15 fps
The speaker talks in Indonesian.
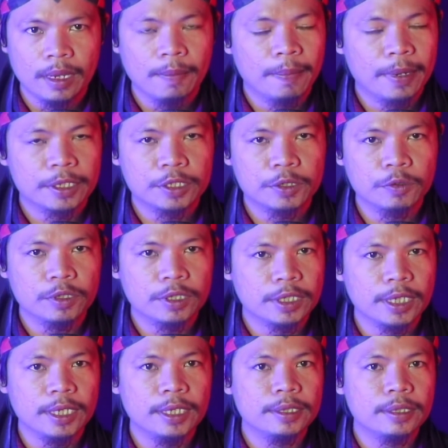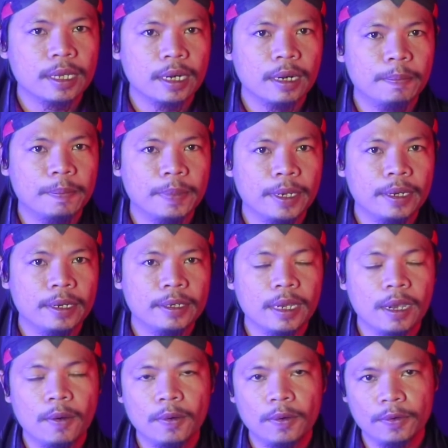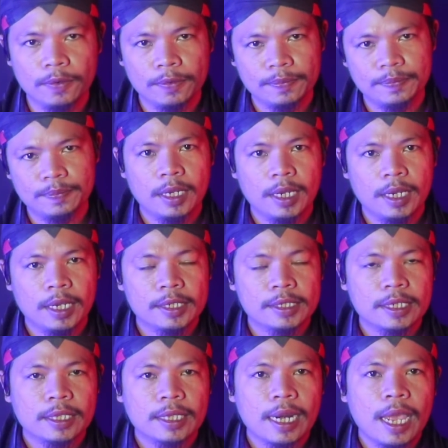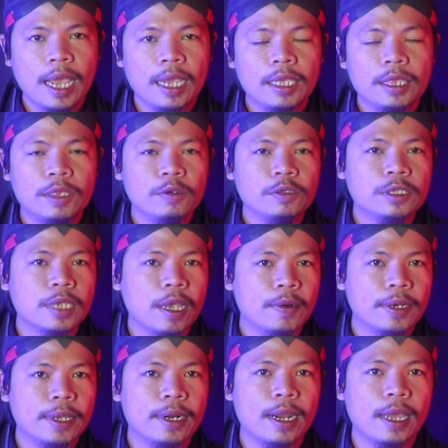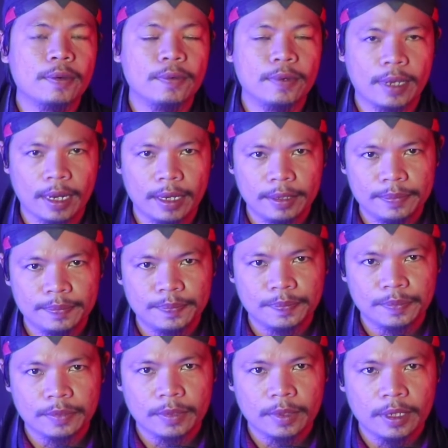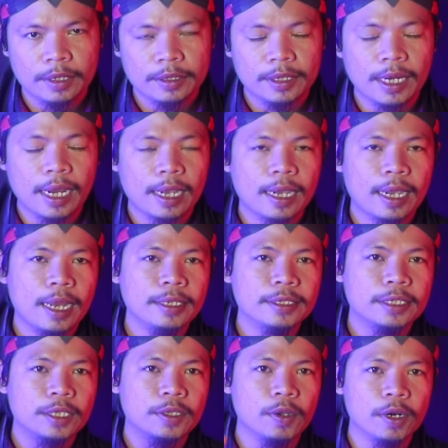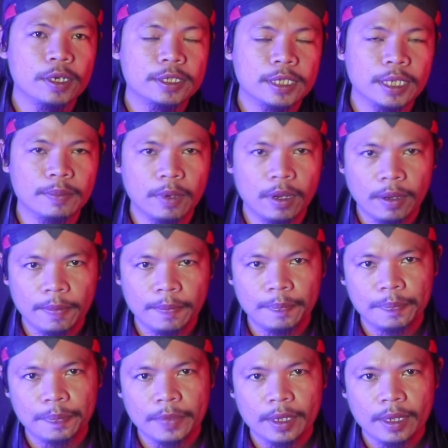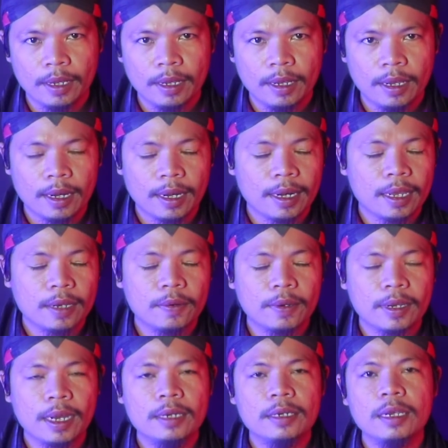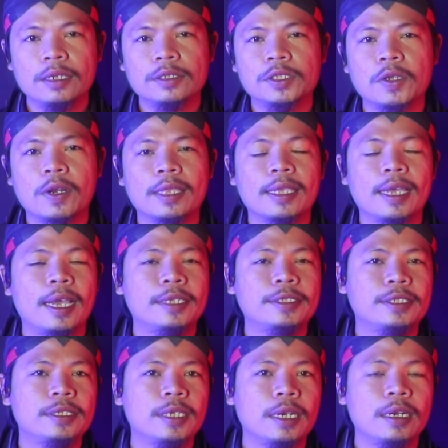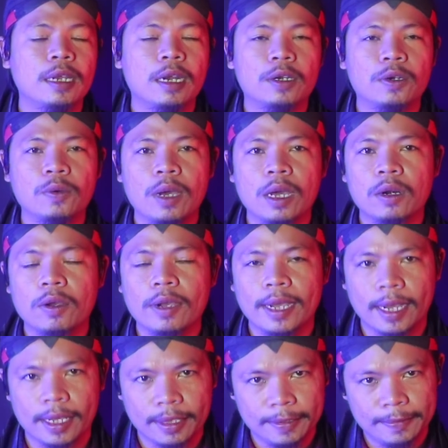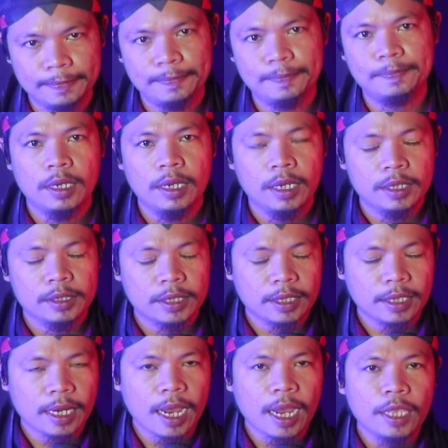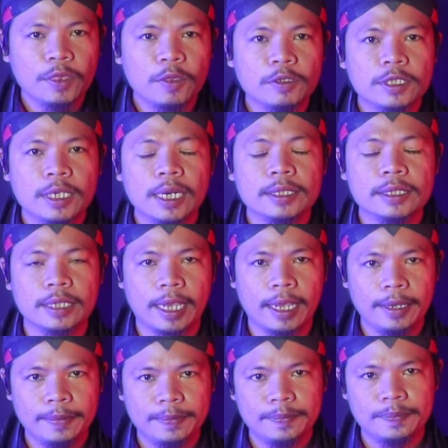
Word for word: bersuci terlebih dahulu. Setelah itu saudara lakukan, silakan sedulur Simo lakukan sholat hajat dua rakaat setelah itu selesai,